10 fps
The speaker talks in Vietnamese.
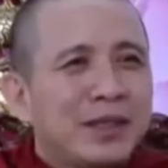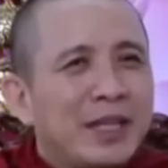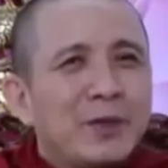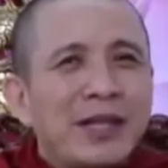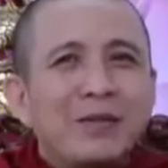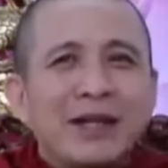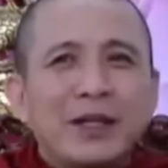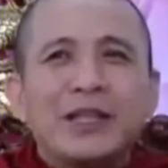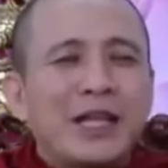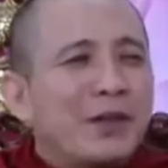tình yêu đây không phải
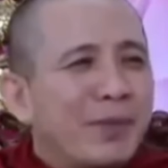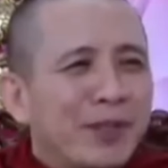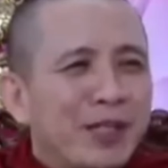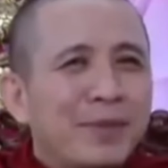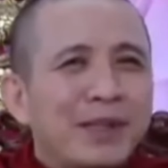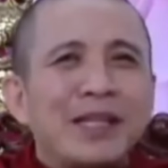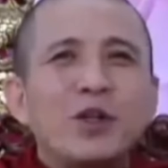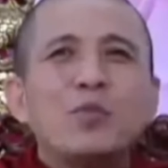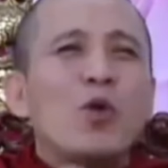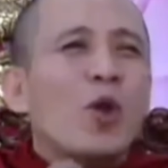nói tình yêu nam nữ mà tình
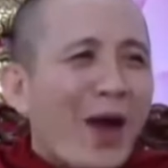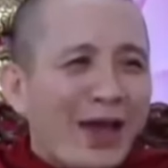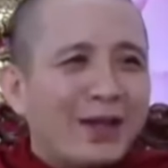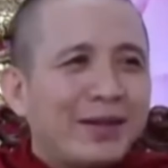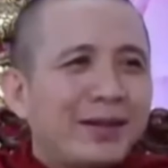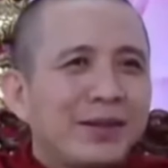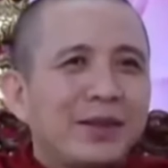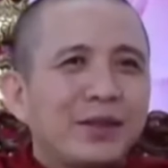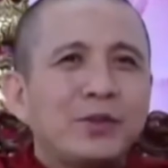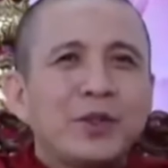yêu muôn loài
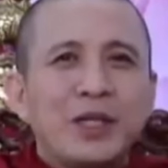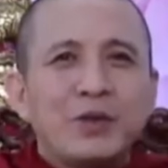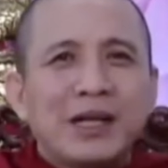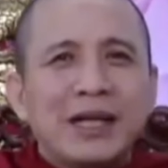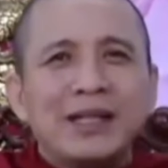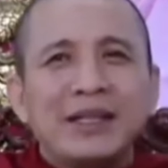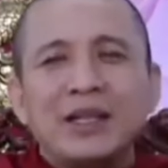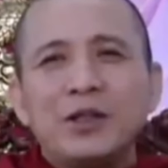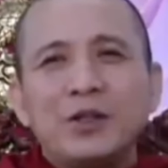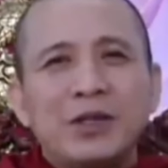chúng tôi yêu canh
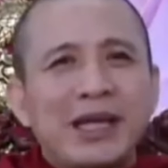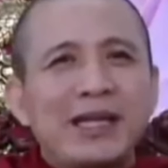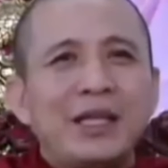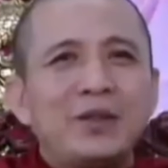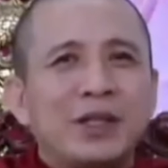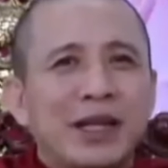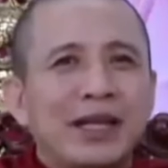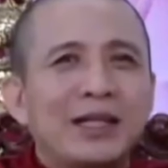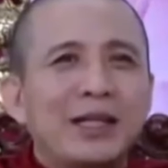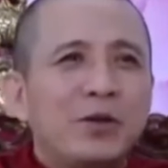yêu, yêu cây yêu
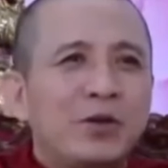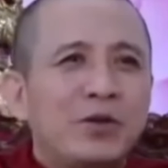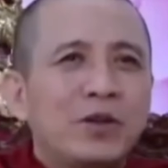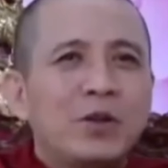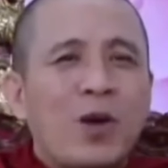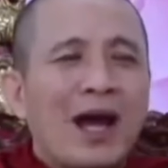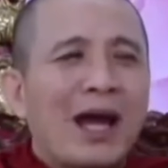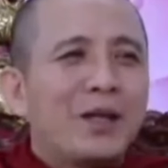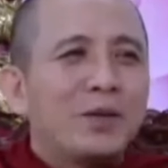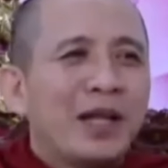kiển yêu
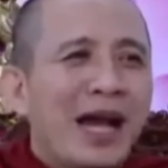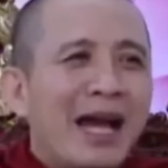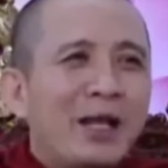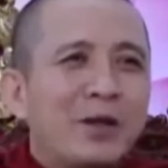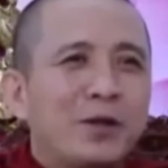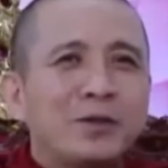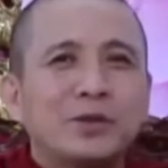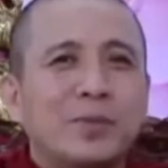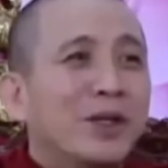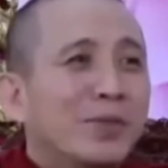hoa yêu lá
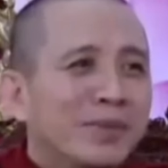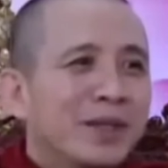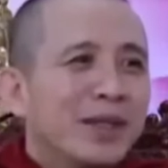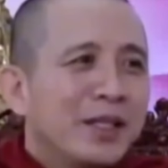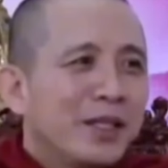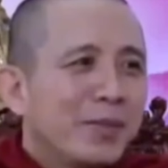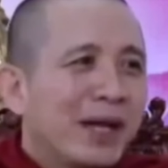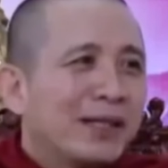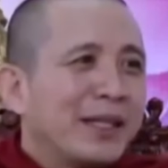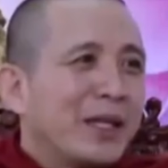yêu tùm lum nhưng
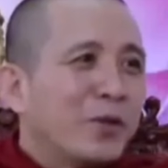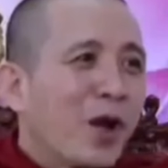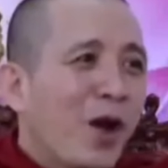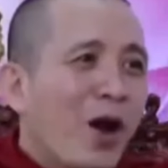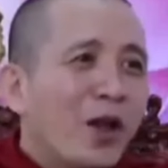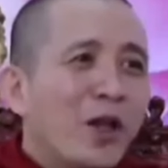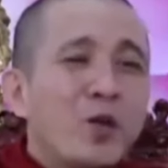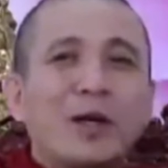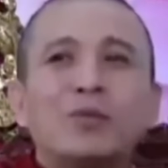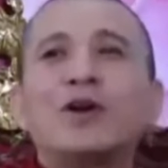mà cái tình yêu đó
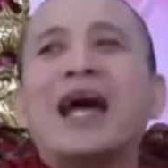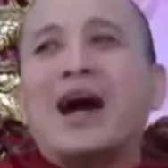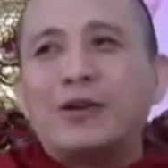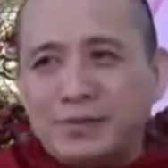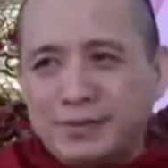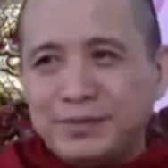nếu không có đạo